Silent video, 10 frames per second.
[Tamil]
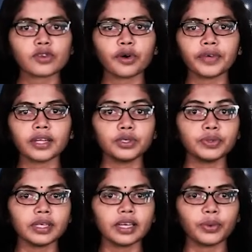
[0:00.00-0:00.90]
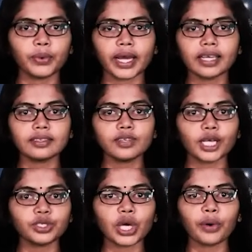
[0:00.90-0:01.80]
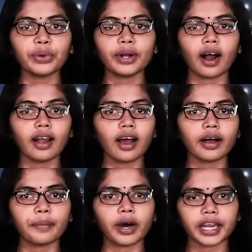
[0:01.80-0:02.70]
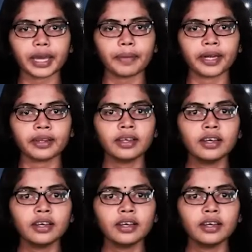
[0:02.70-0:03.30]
சோவியத் யூனியன் உடைந்து ரஷ்யா ஒரு நாடாக மாறிய பின்